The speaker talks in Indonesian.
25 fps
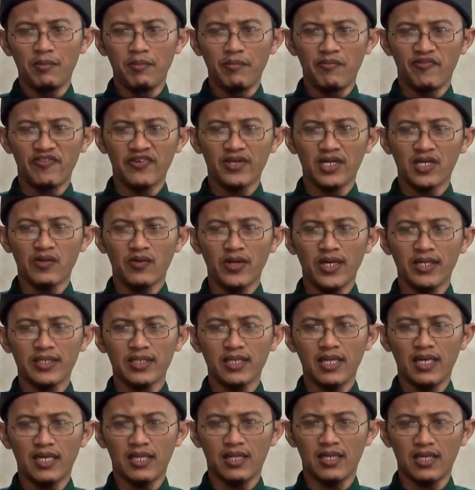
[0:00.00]
fi
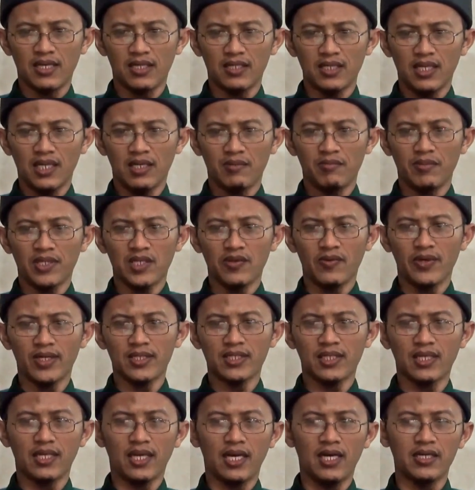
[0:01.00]
riwayatil athar dalam
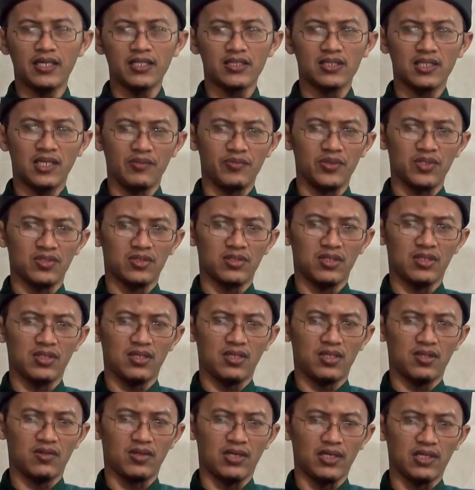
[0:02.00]
meriwayatkan hadis Nabi
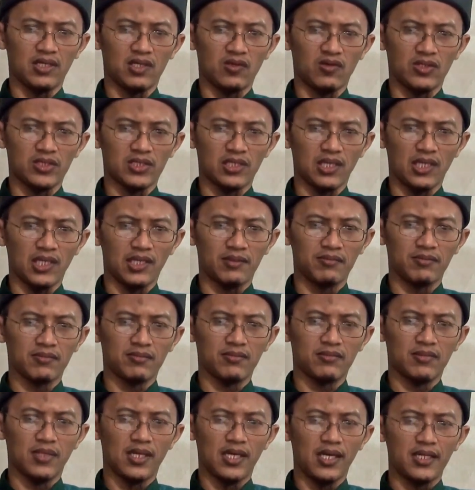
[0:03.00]
sallallahu Alaihi Wasallam
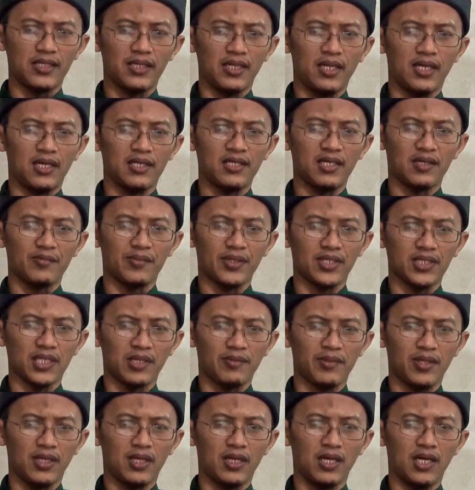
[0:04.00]
adalah yang
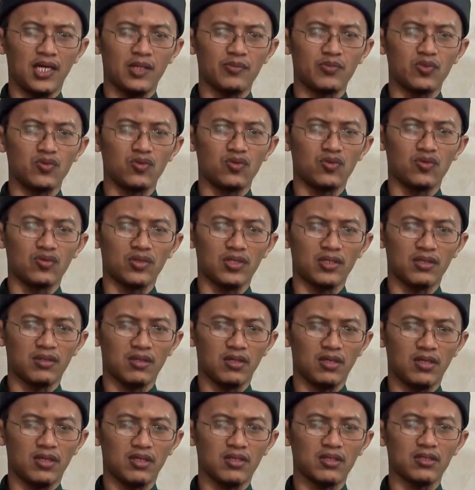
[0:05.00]
pertama Abu
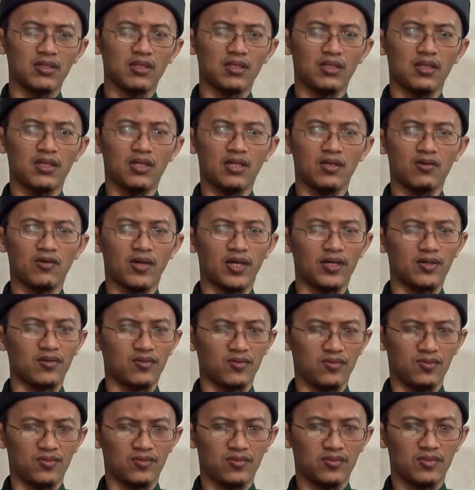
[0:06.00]
Hurairah radhiyallahu
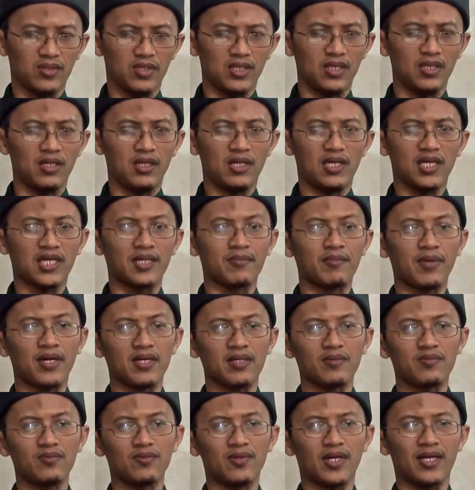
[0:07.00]
anhu ini
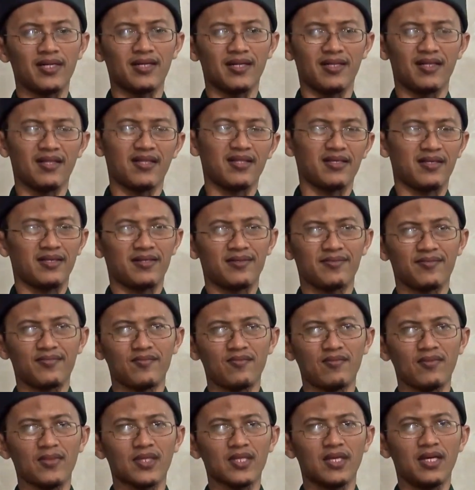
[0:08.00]
5000 hadis
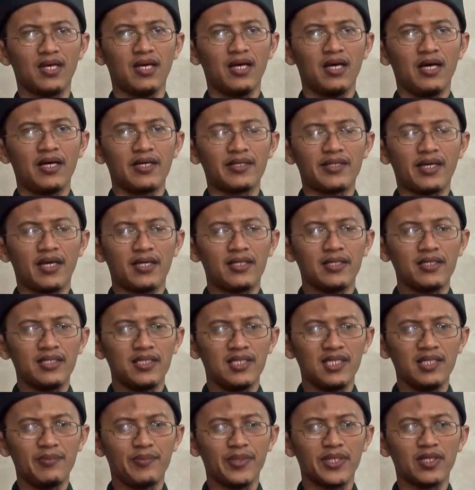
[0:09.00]

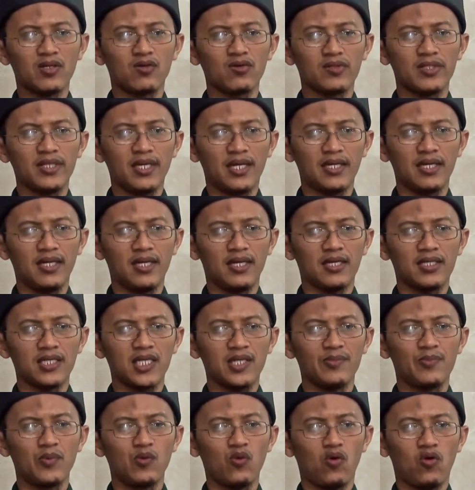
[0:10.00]
Yalihi berikutnya adalah
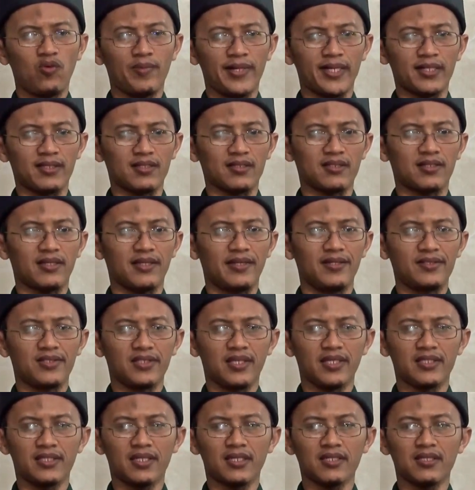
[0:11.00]
Ibnu Umar ini
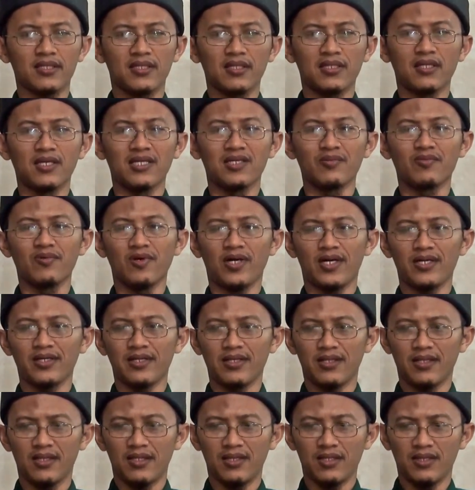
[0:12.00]
sekitar 3000
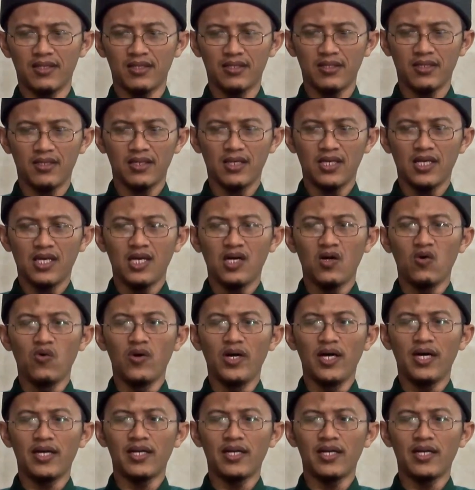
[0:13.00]
hadis wa